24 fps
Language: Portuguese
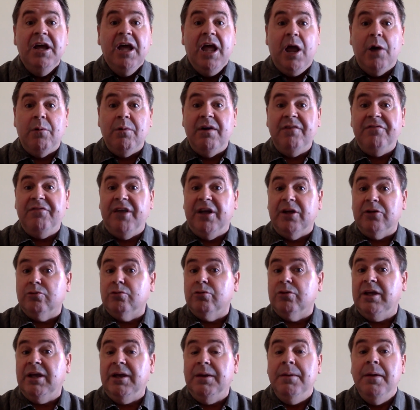É um
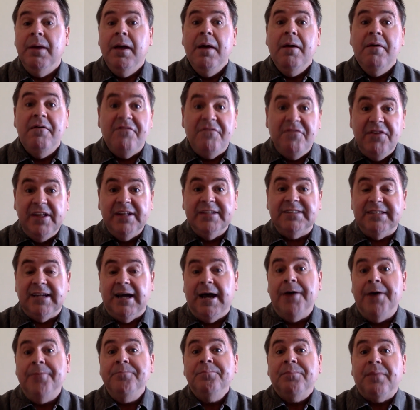evento que
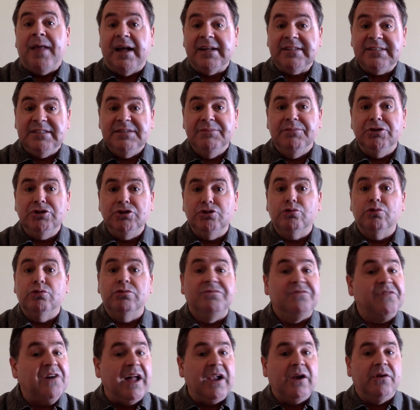visa, acima de
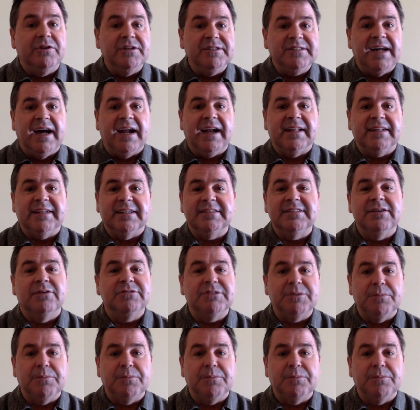tudo, valorizar a natação.